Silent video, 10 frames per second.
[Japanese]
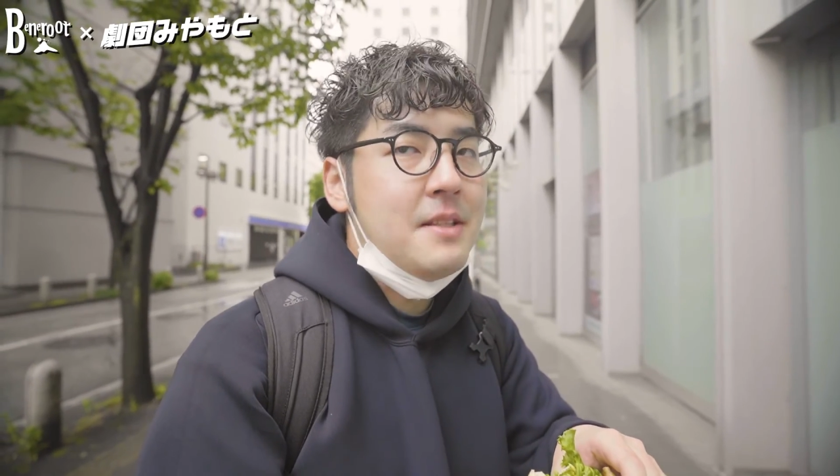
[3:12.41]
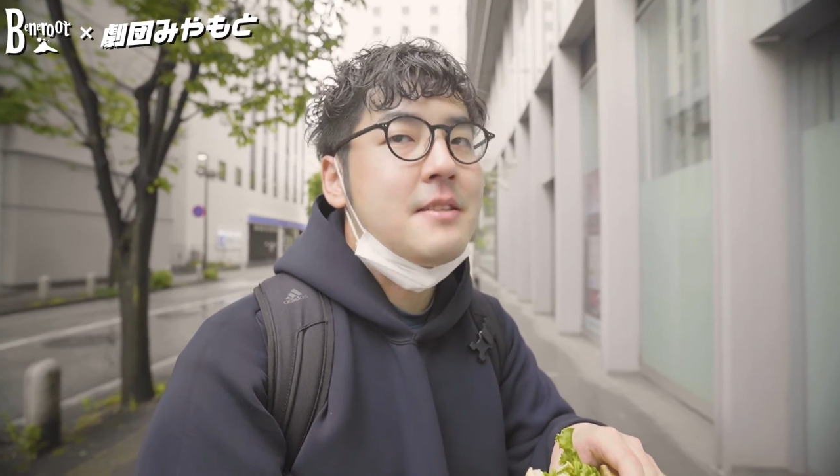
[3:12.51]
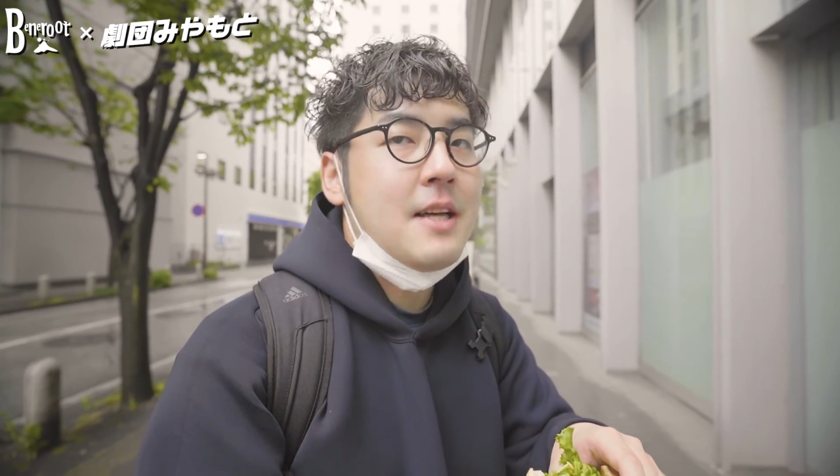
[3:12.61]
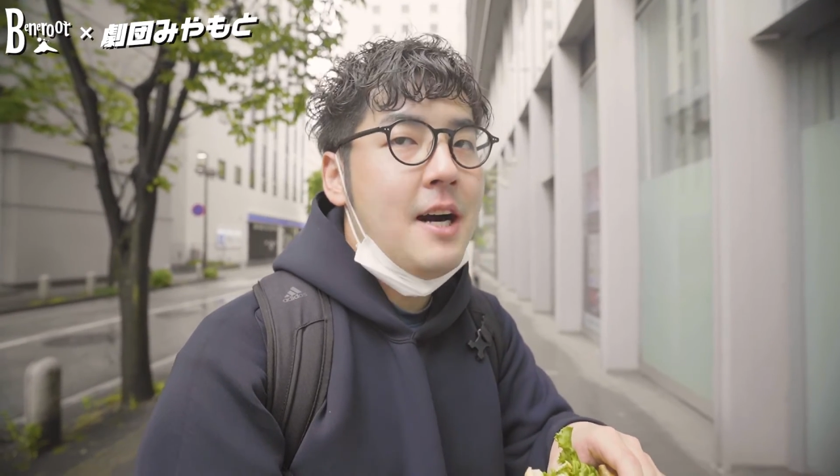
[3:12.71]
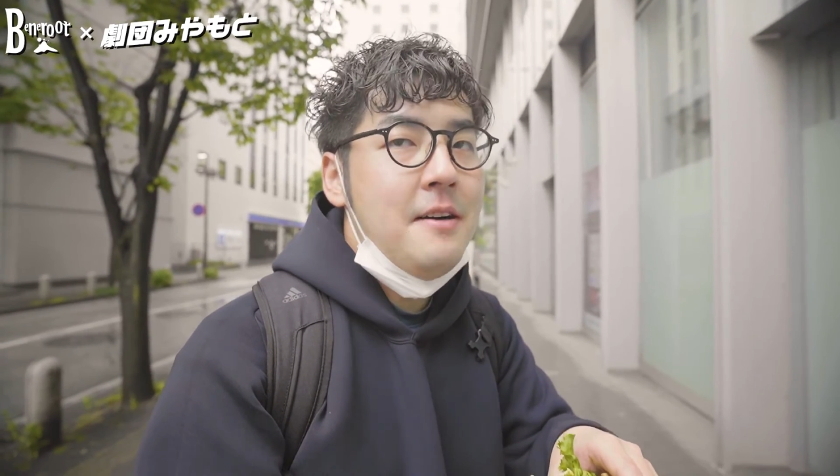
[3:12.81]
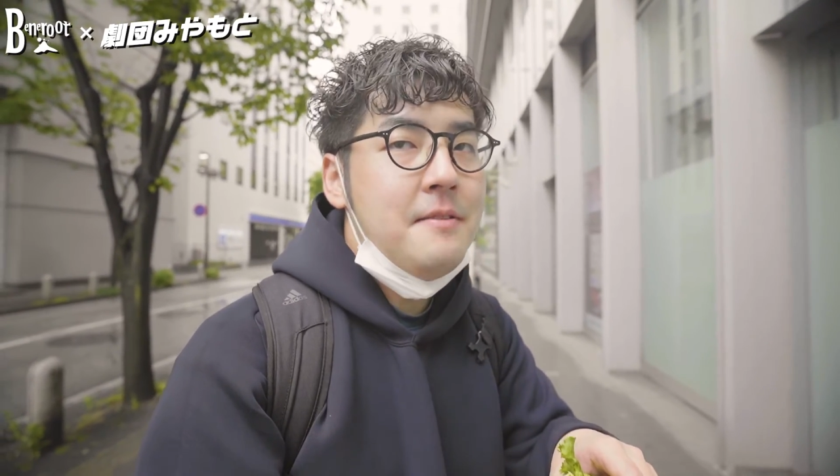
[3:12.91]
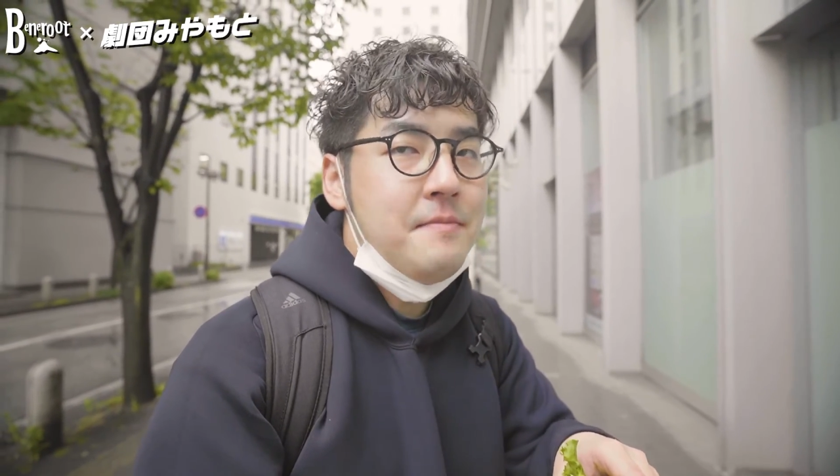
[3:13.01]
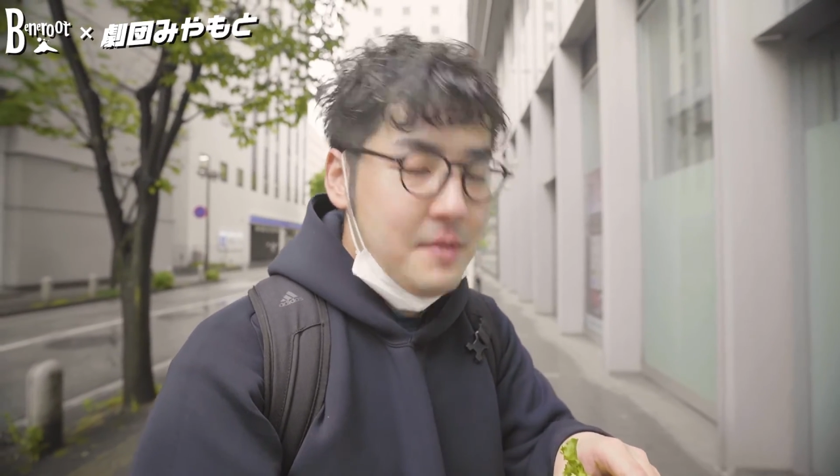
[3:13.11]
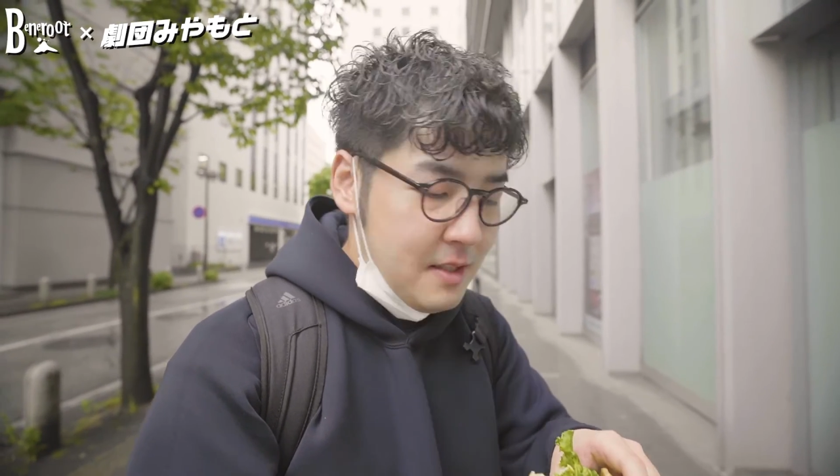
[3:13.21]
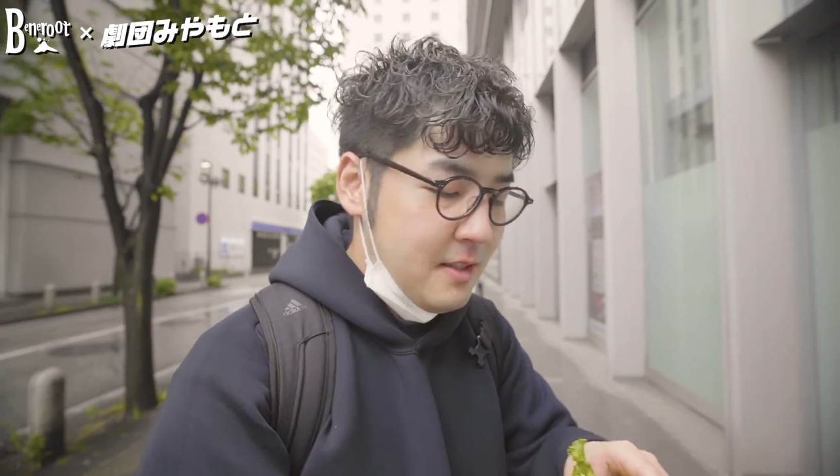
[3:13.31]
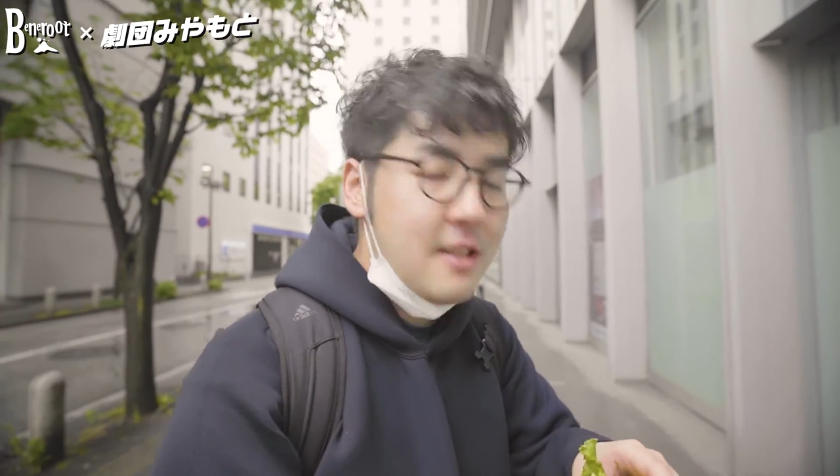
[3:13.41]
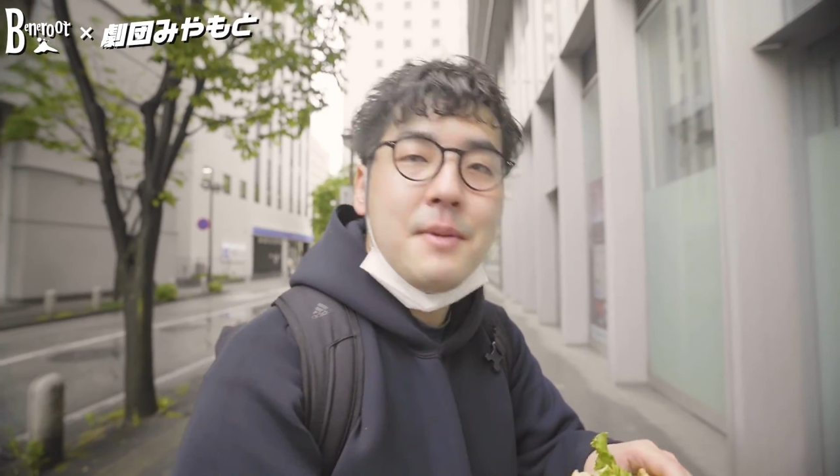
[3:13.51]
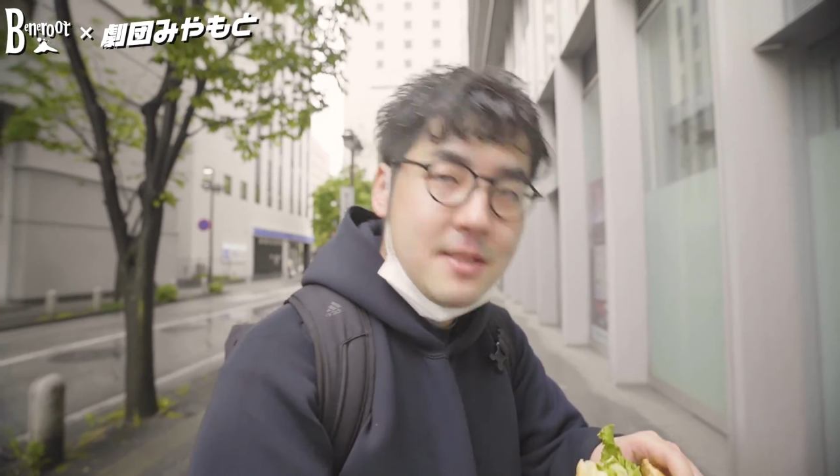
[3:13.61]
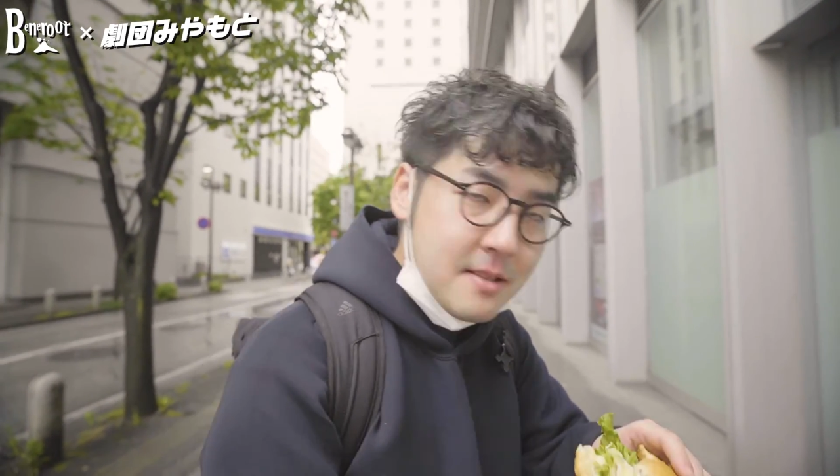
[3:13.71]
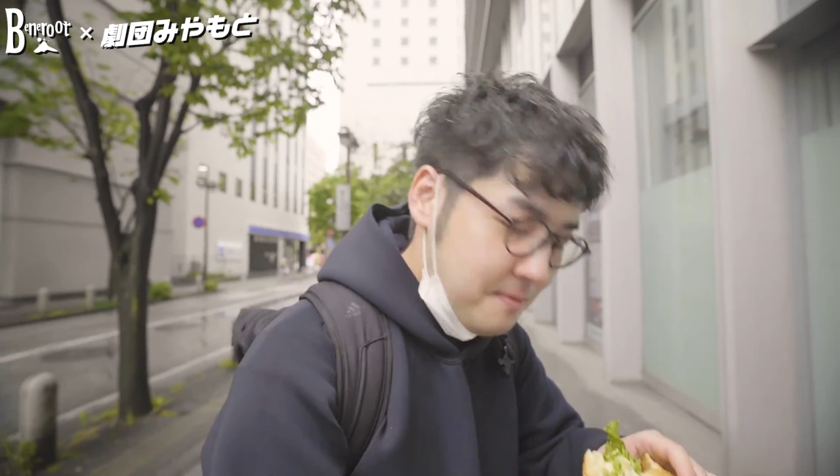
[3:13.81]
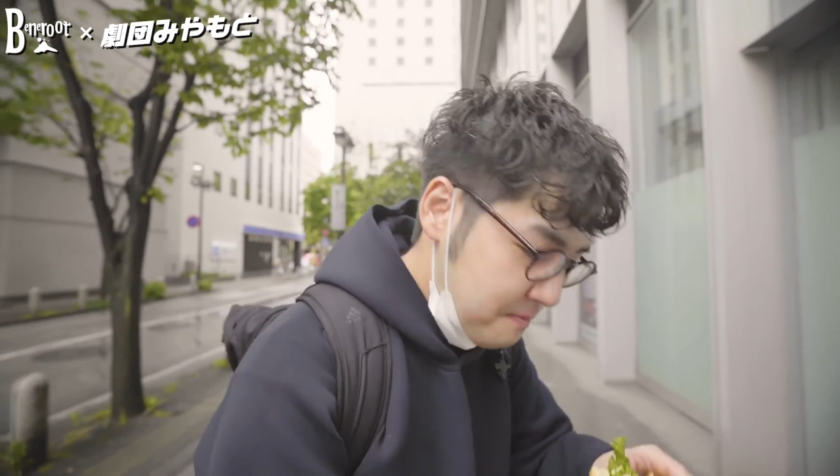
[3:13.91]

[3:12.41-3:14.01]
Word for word: ていいですか、はい、いただきます